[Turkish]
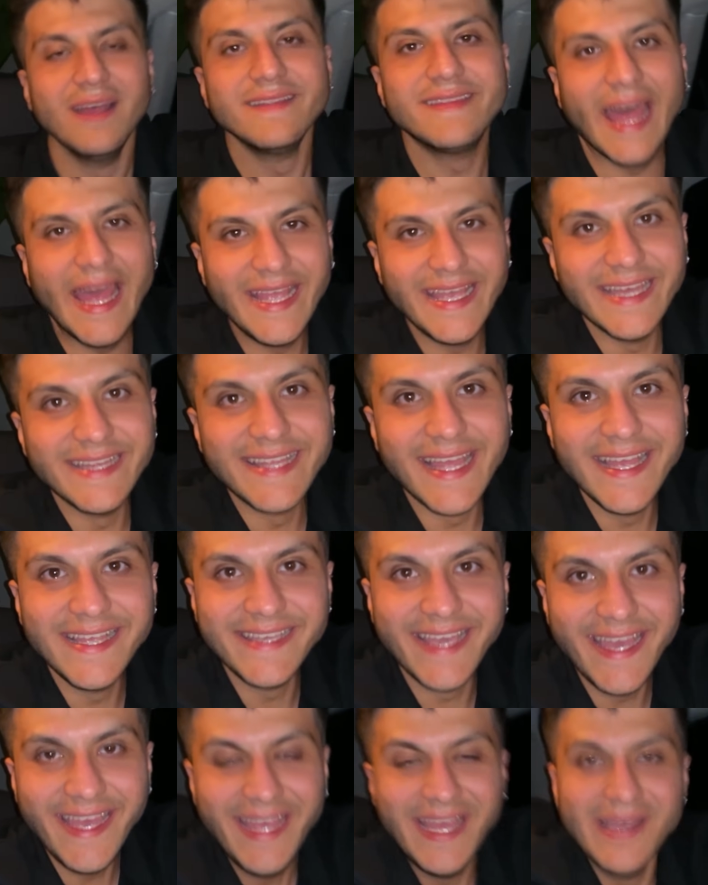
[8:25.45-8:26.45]
Tenge
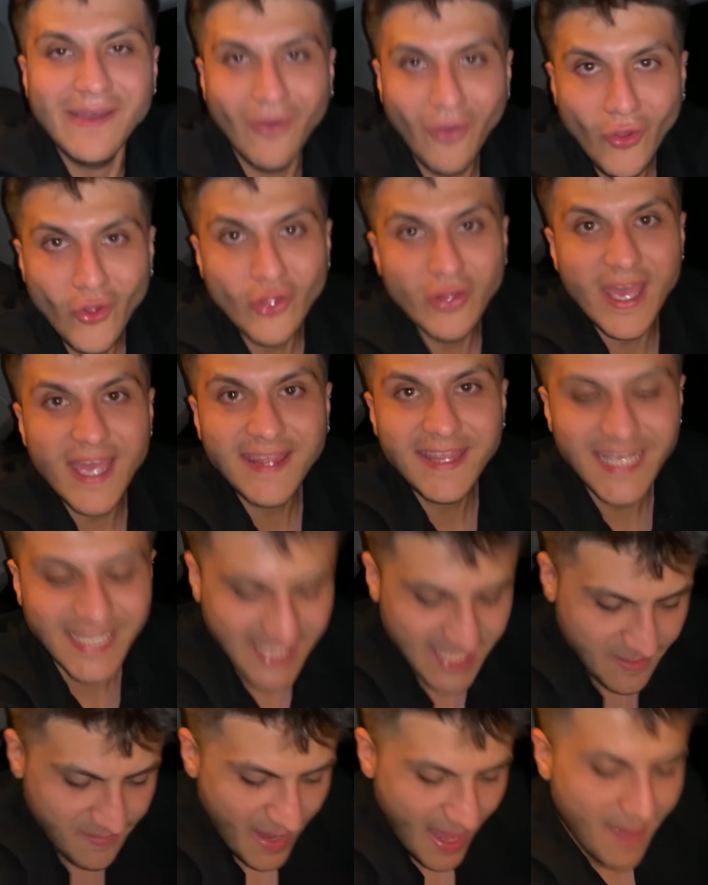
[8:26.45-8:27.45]
tenge onun
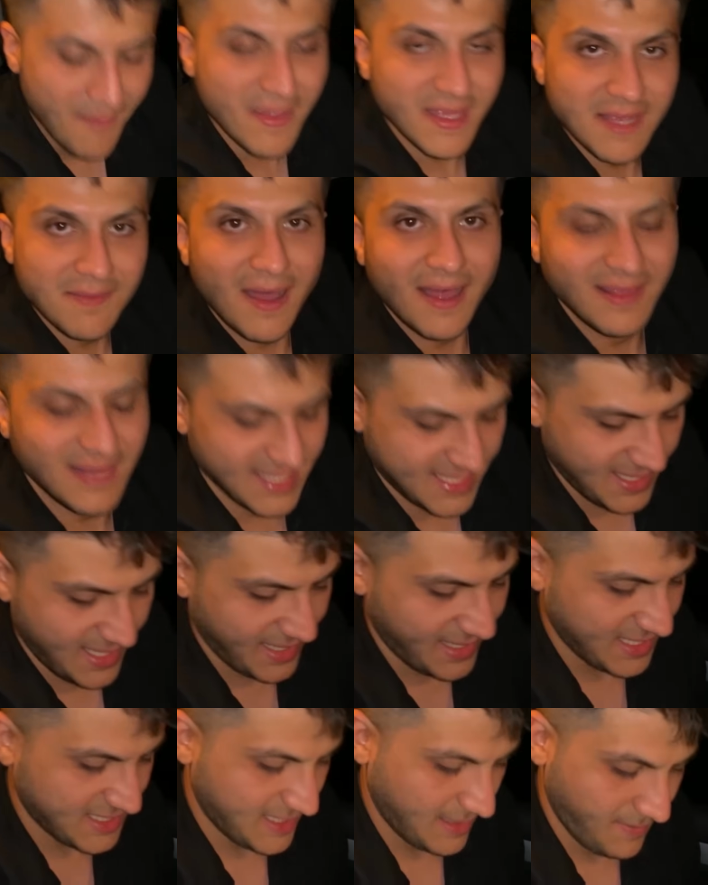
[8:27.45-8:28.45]
hediyesini beğenmedim anlasın
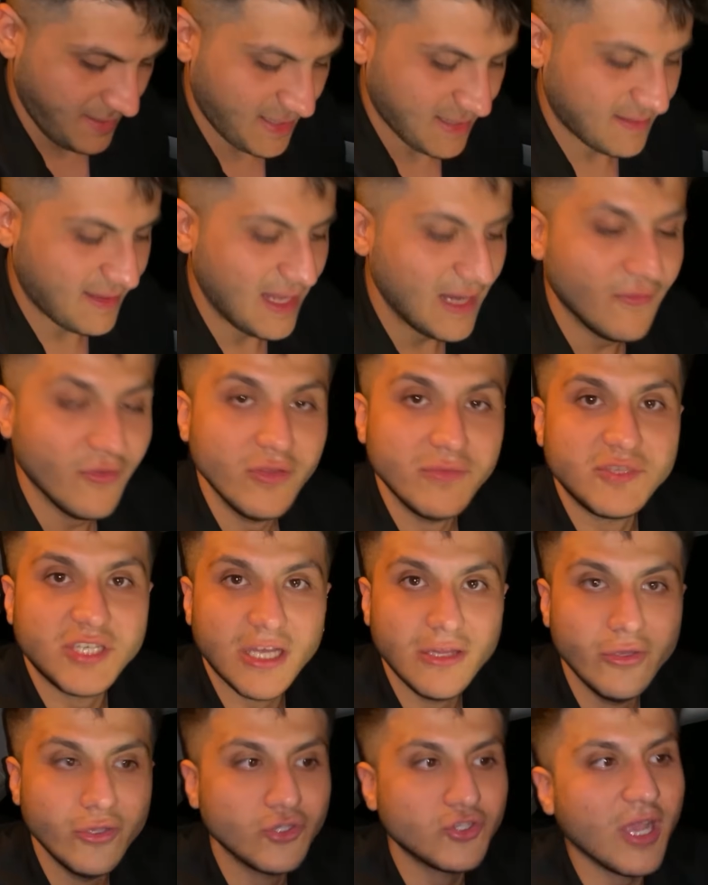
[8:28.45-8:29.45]
arkadaşlar. Bakın telefonum
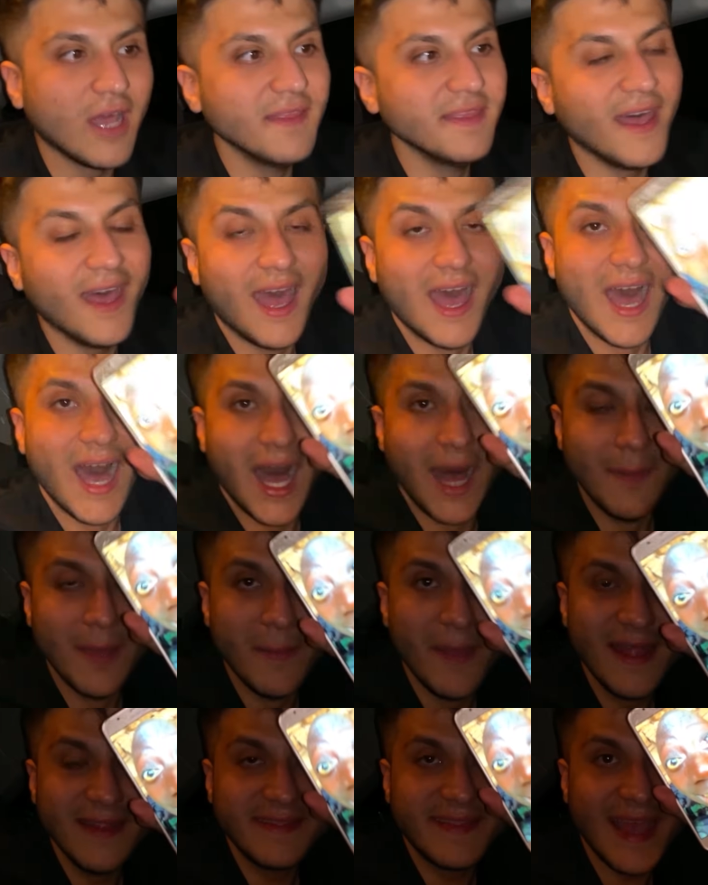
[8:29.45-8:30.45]
çalıyor şu anda
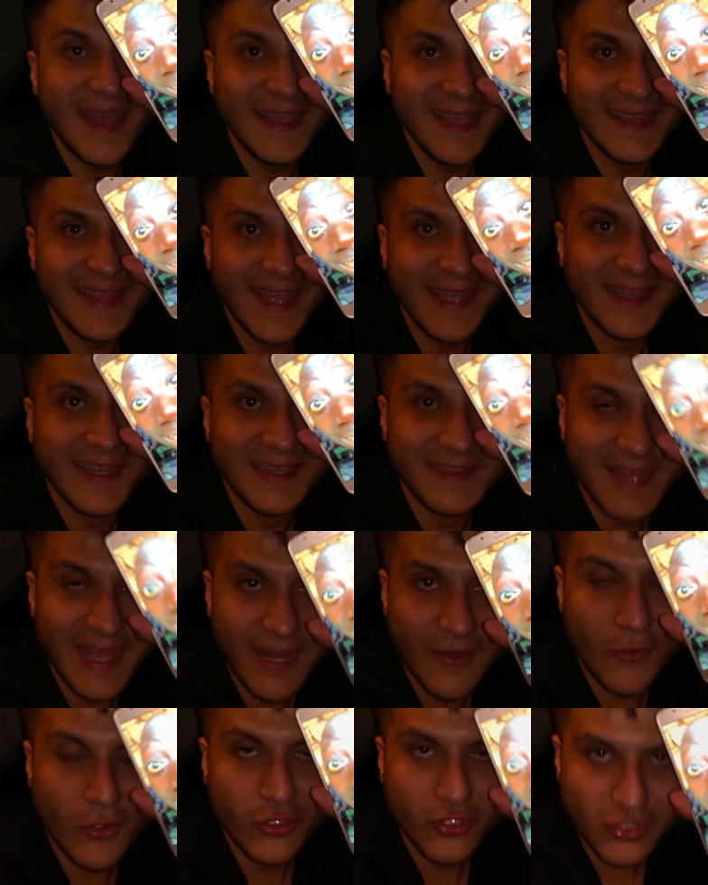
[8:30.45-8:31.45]
ama ben tenge tengenin
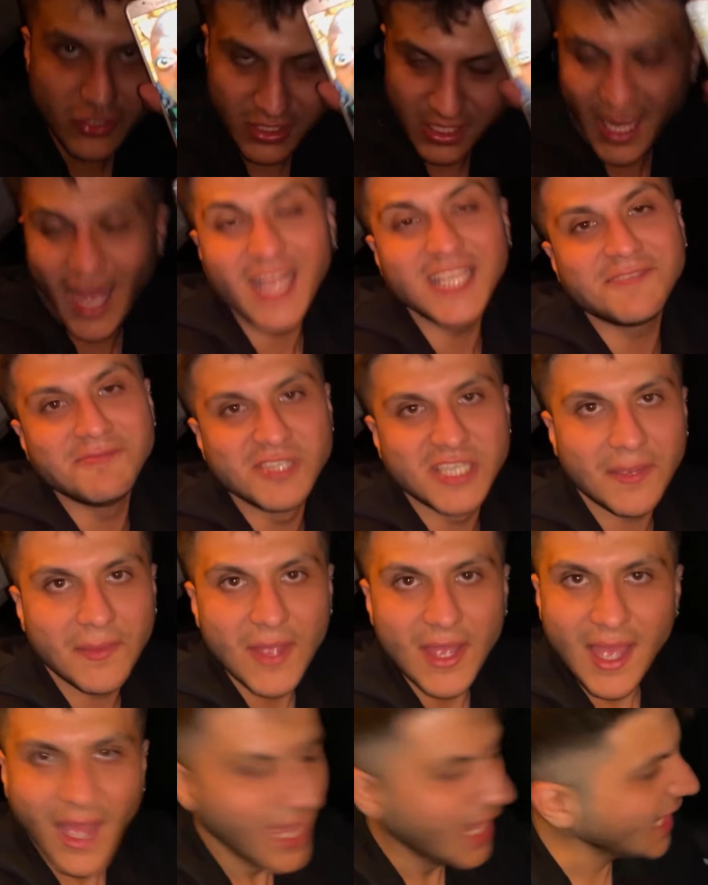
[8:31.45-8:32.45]
telefonu açmayacağım.
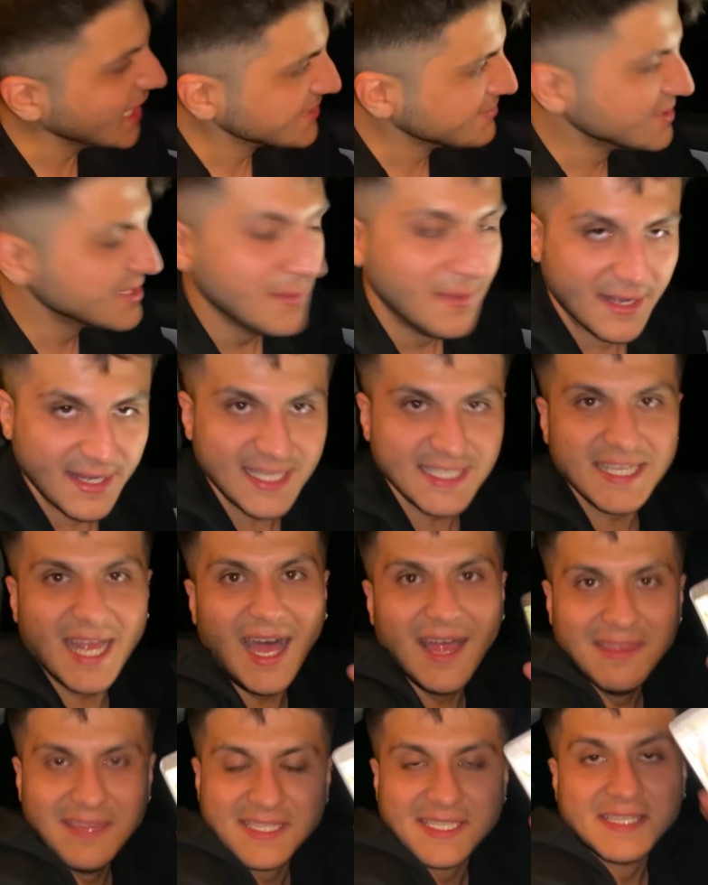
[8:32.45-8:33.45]
Açmayacağım
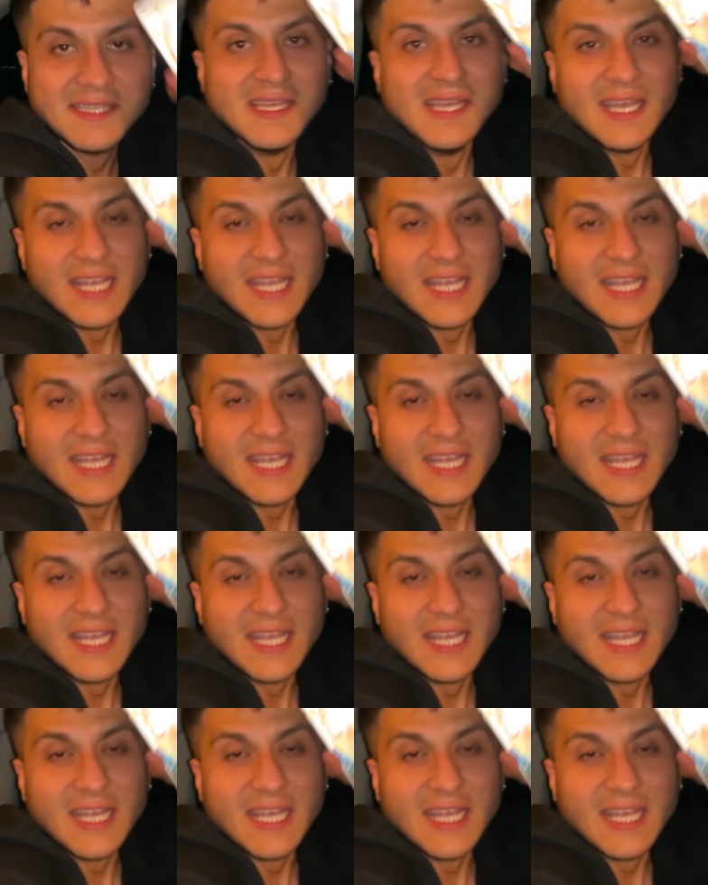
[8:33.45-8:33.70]
arkadaşlar anlasın.